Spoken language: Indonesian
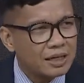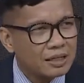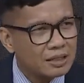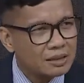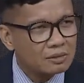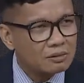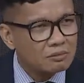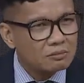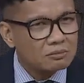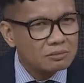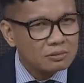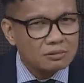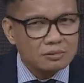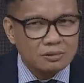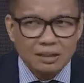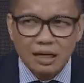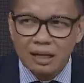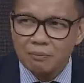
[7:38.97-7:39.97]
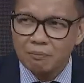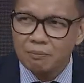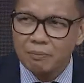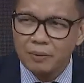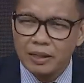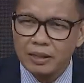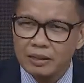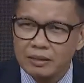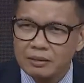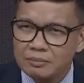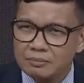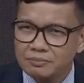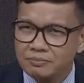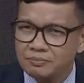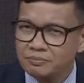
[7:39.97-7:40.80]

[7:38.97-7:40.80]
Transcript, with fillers: hitung, sampai